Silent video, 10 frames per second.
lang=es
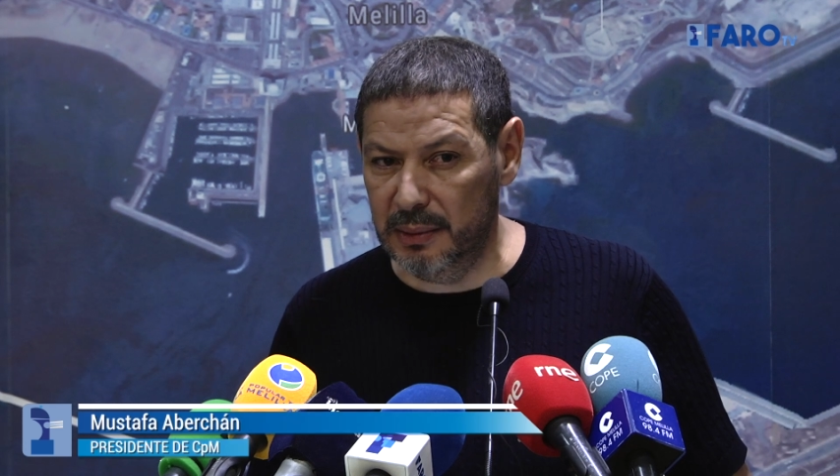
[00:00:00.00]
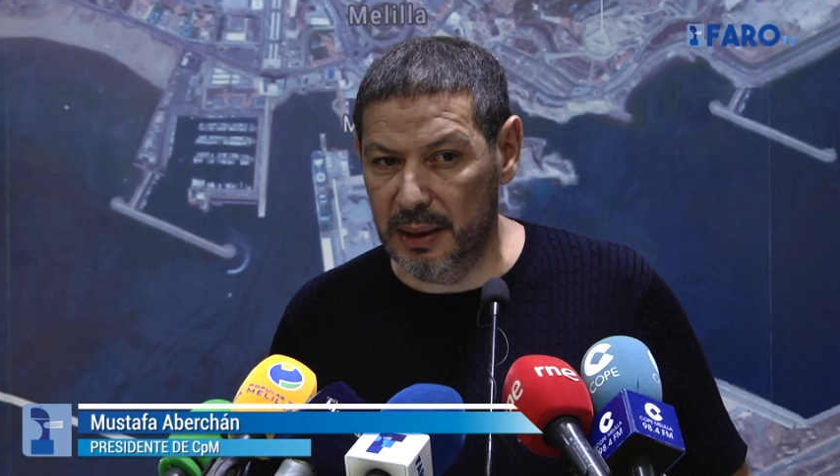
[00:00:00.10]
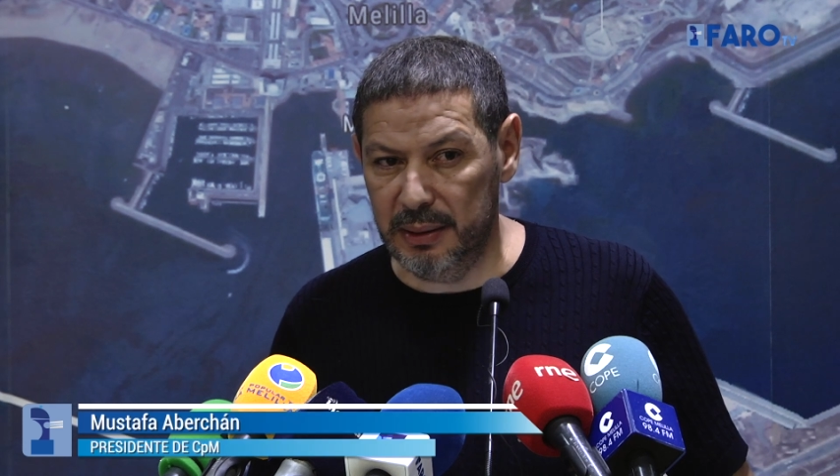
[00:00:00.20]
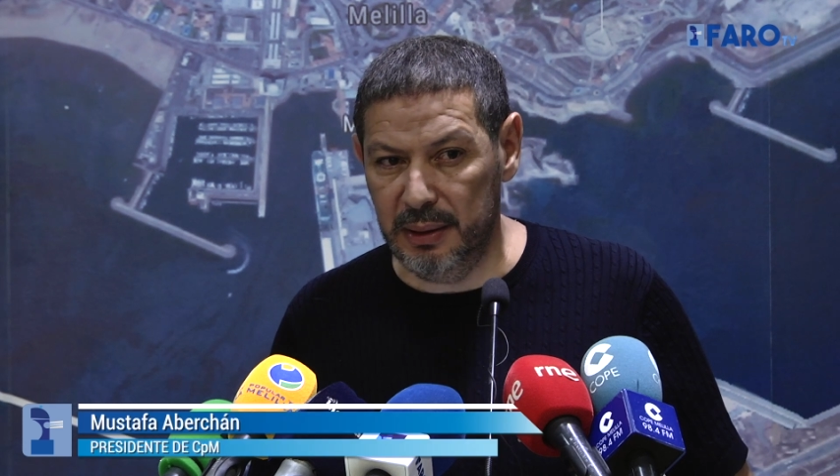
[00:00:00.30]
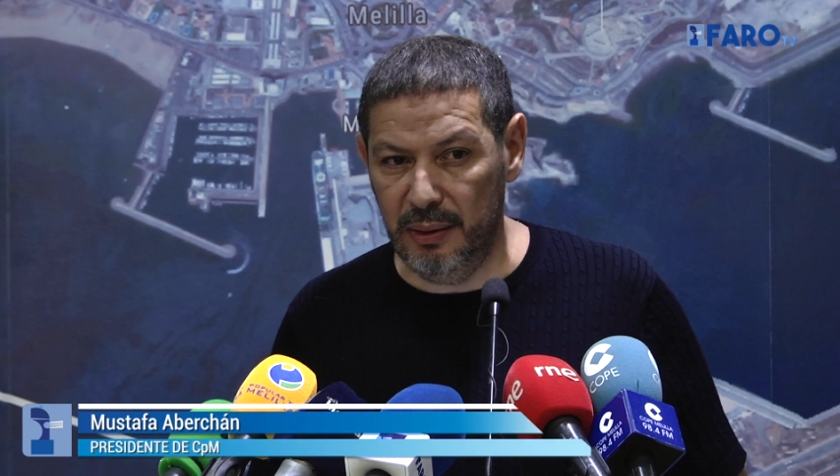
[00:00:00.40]

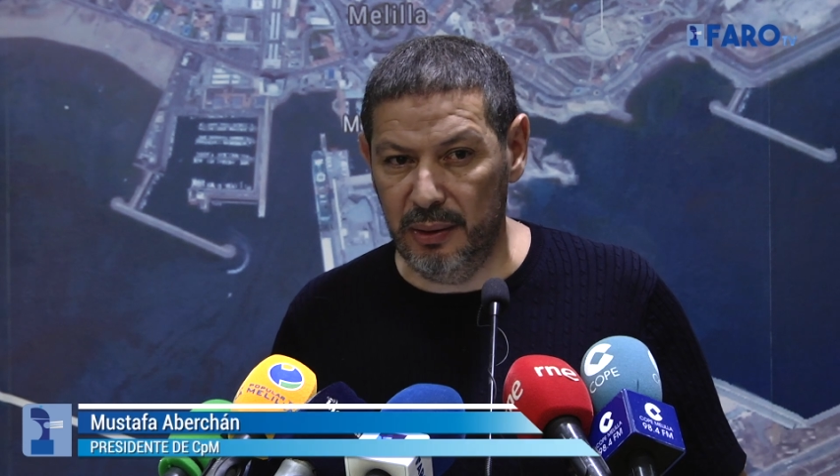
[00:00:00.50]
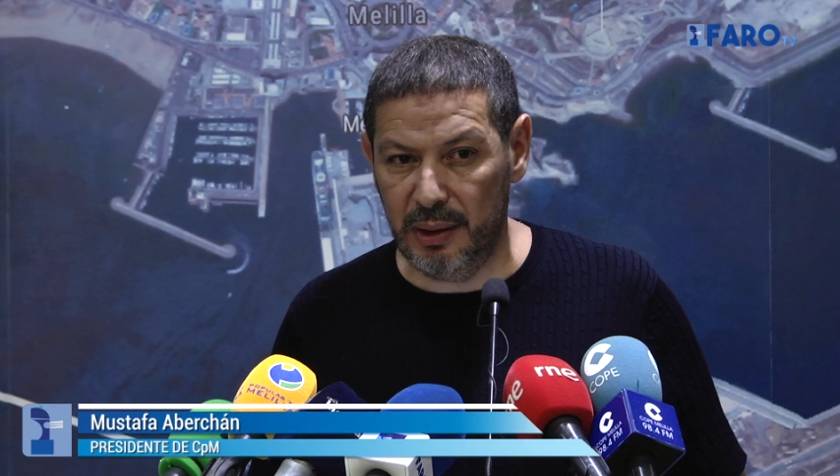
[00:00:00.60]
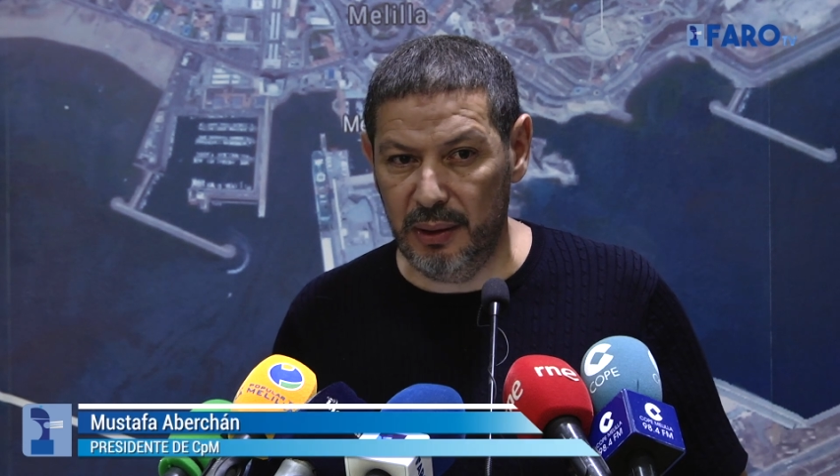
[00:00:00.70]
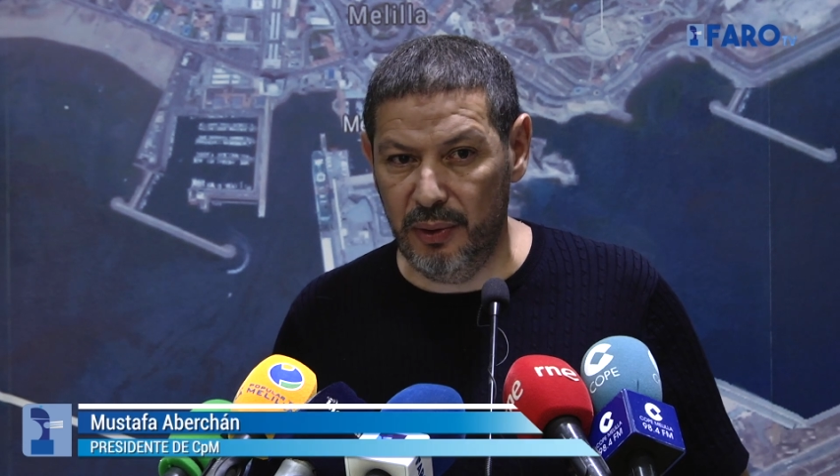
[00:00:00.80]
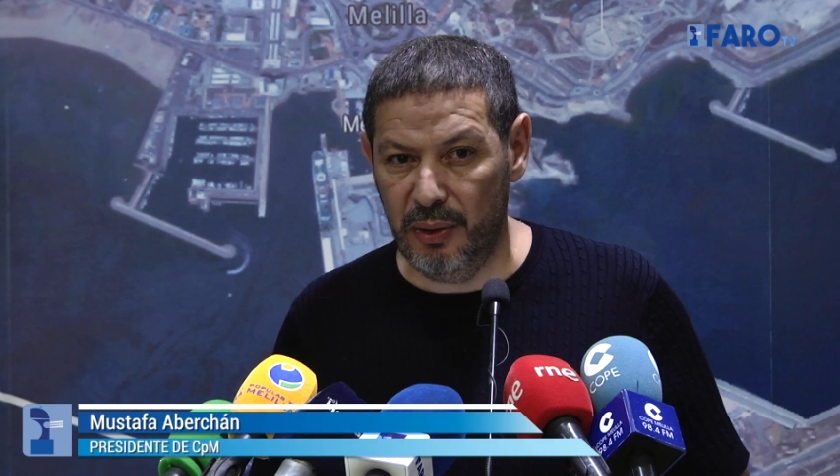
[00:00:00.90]
que si no
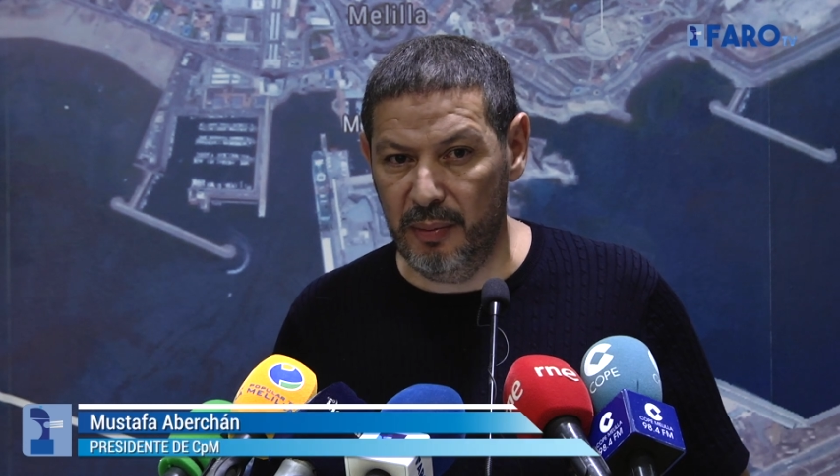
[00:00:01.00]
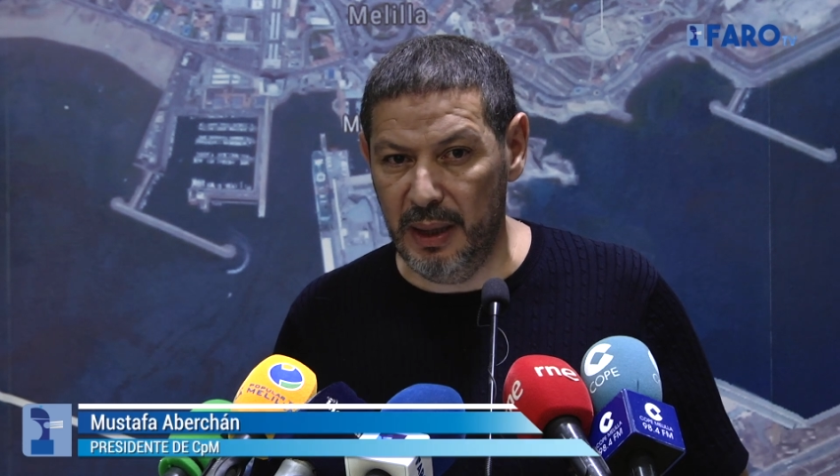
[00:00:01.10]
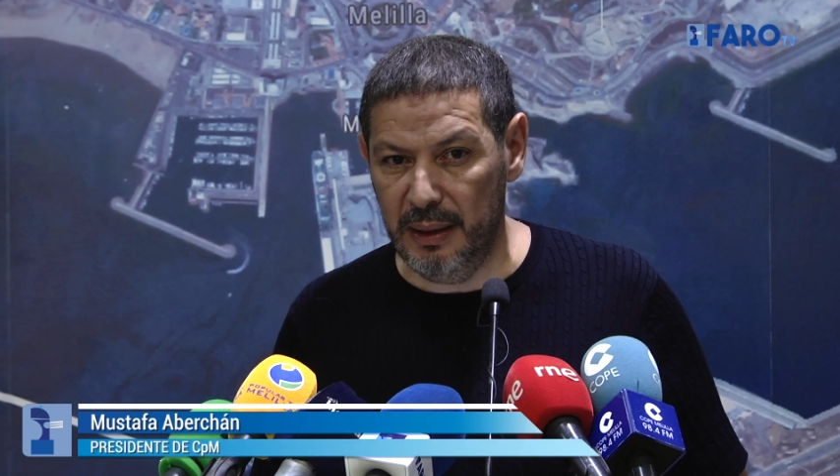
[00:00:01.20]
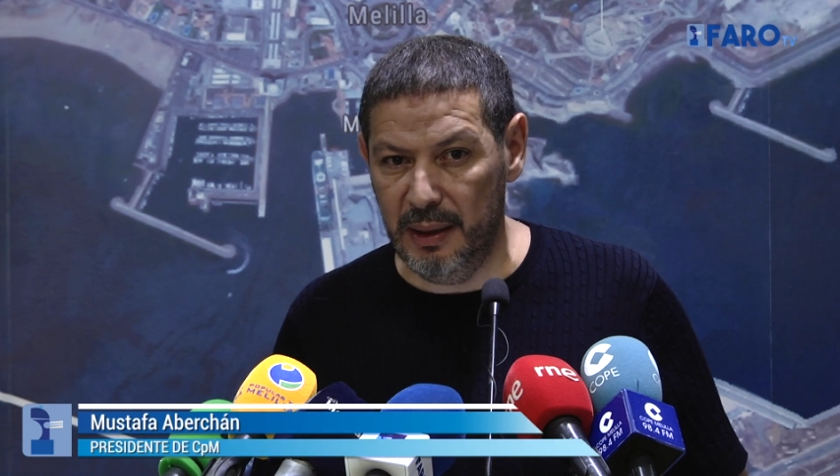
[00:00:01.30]
recuerdo mal,